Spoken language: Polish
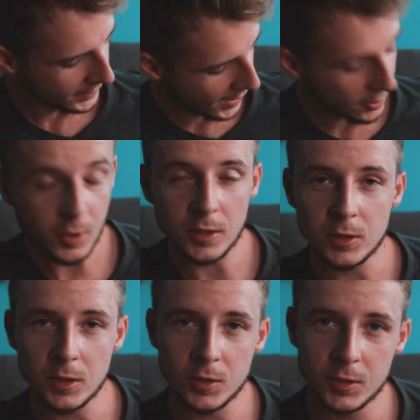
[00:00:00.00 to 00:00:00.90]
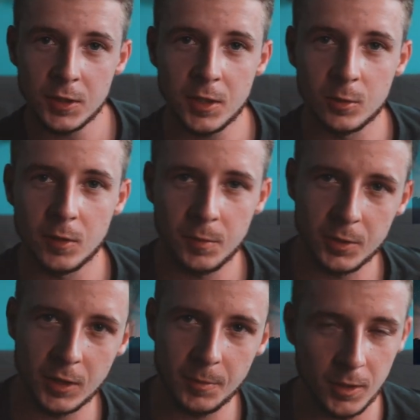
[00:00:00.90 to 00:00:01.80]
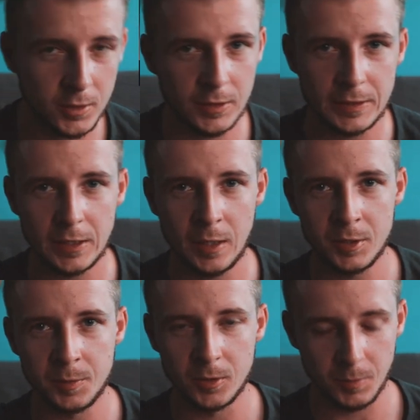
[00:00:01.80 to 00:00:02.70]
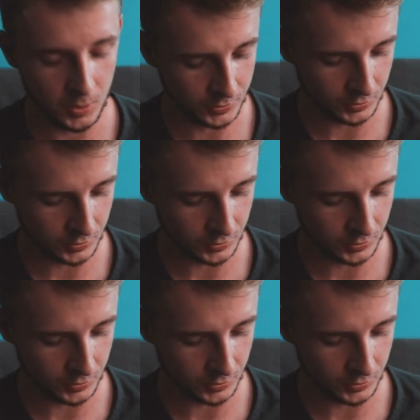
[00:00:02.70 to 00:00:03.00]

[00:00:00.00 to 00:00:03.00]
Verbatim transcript: Ja akurat do tego zdjęcia, które wam się tak bardzo na Instagramie spodobało,